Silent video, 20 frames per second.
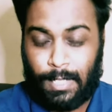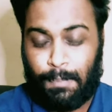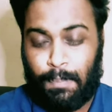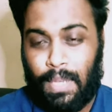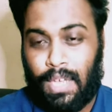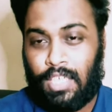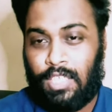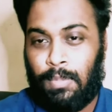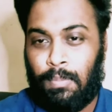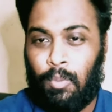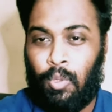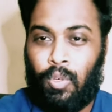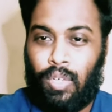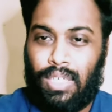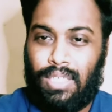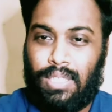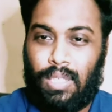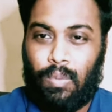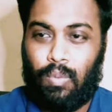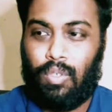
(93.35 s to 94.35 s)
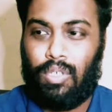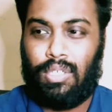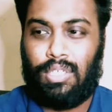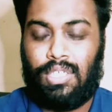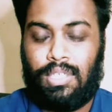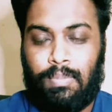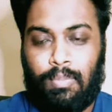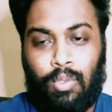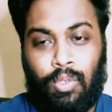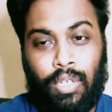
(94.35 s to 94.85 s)
এক্সপেক্ট মোর গিটার
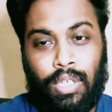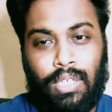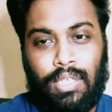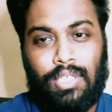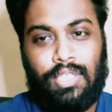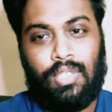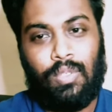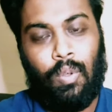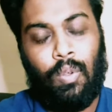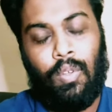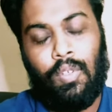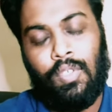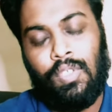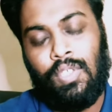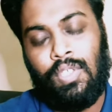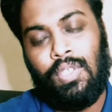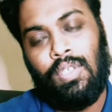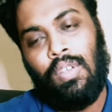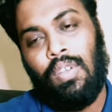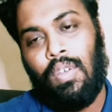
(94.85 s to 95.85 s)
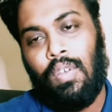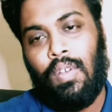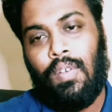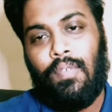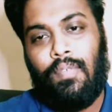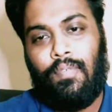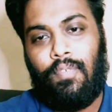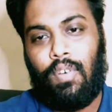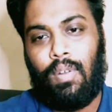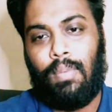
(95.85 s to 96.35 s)
ওয়ার্কস মোর গিটার সোলোস
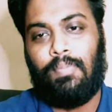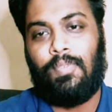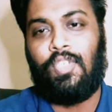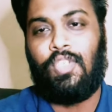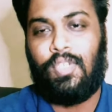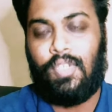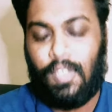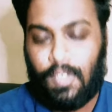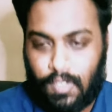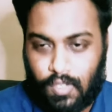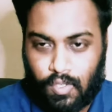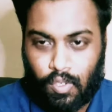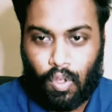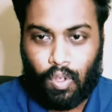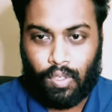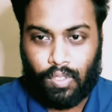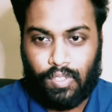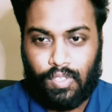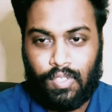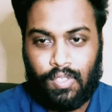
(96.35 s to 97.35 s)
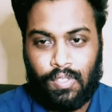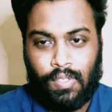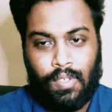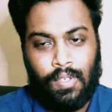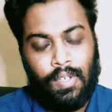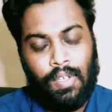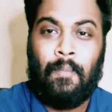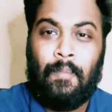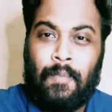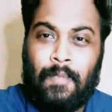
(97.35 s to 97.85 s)
ফ্রম দ্য সংস
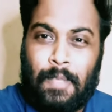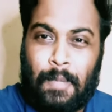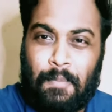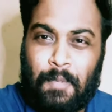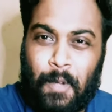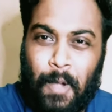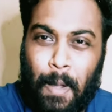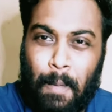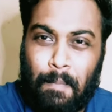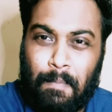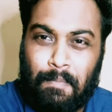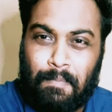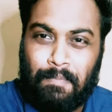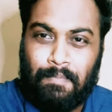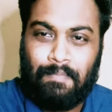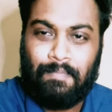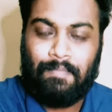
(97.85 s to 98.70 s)
সাবস্ক্রাইব